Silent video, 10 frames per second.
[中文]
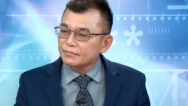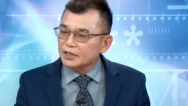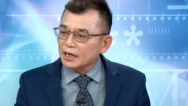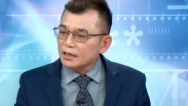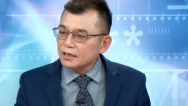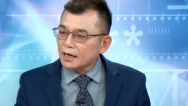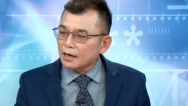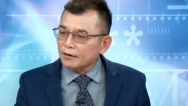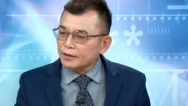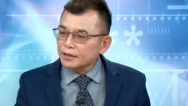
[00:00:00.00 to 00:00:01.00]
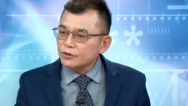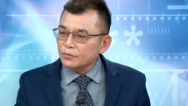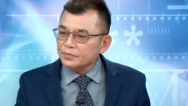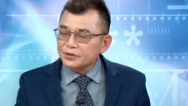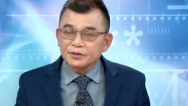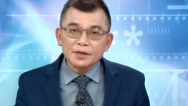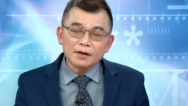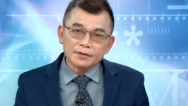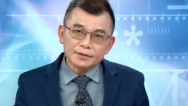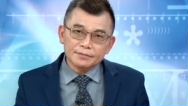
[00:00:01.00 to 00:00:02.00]
讲一下哈，你所不知
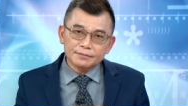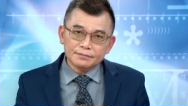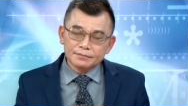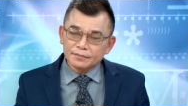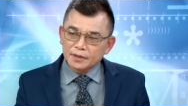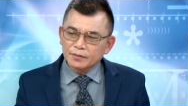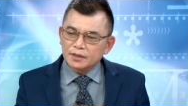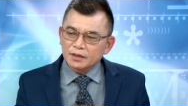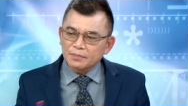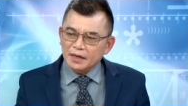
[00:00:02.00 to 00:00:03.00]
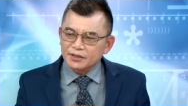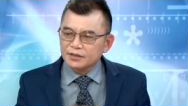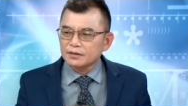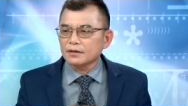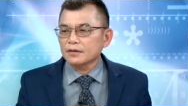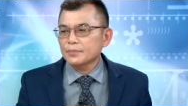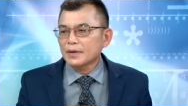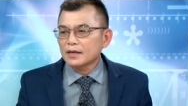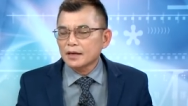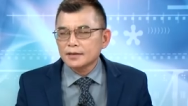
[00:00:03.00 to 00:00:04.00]
道的，因为这个盘市哈，一
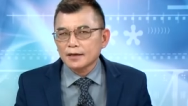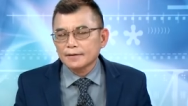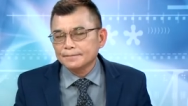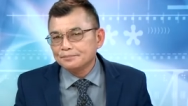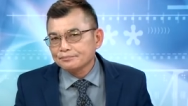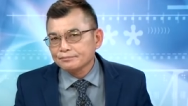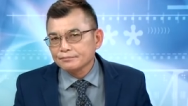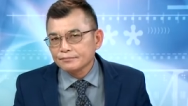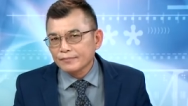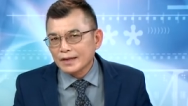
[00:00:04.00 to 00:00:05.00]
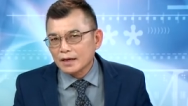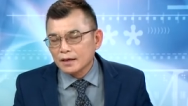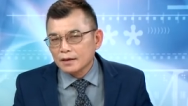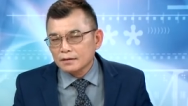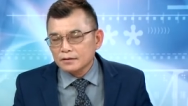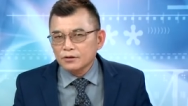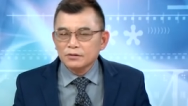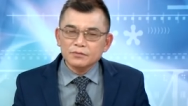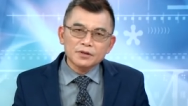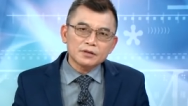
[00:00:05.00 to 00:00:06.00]
般来讲，很多
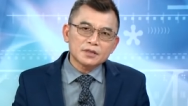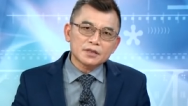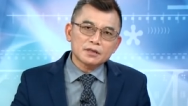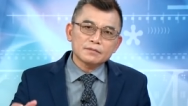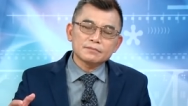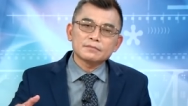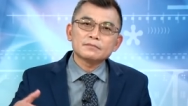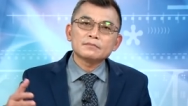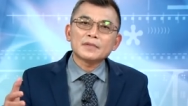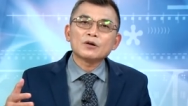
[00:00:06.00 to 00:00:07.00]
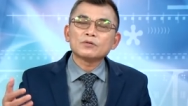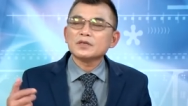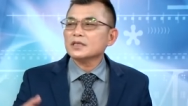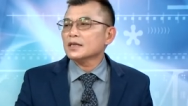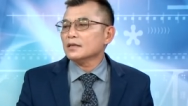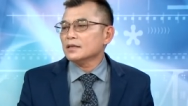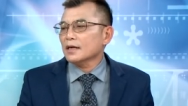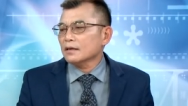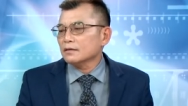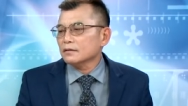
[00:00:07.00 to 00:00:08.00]
人会有一些矛盾现
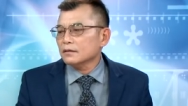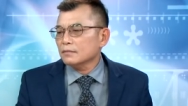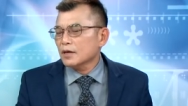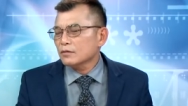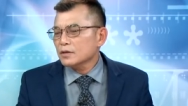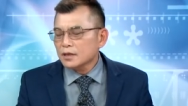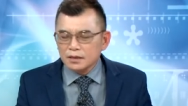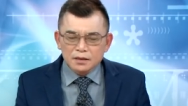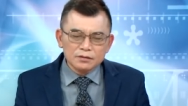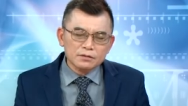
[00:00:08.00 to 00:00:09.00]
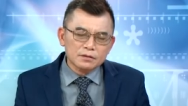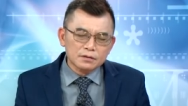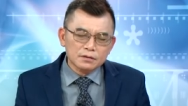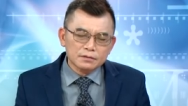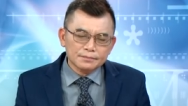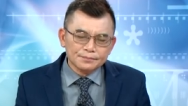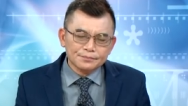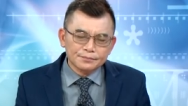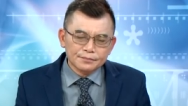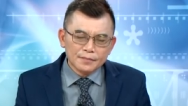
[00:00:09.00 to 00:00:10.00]
象。矛盾现象就是，
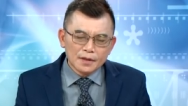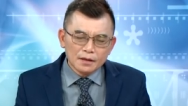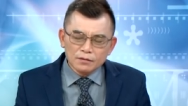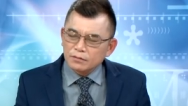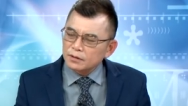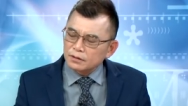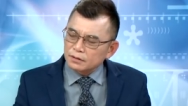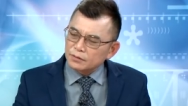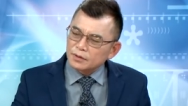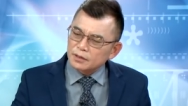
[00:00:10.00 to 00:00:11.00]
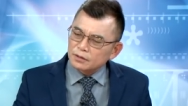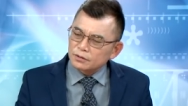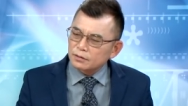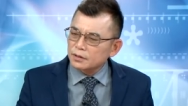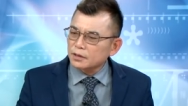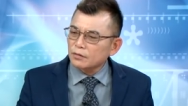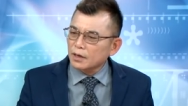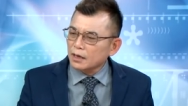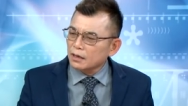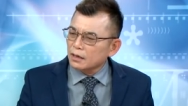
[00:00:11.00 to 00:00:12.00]
因为你你会觉得说奇
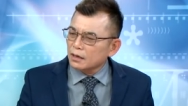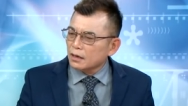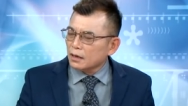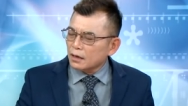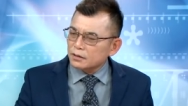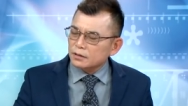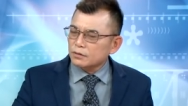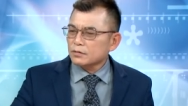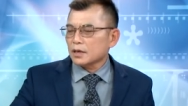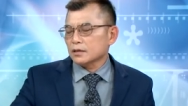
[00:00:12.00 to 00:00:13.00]
怪啊，指数涨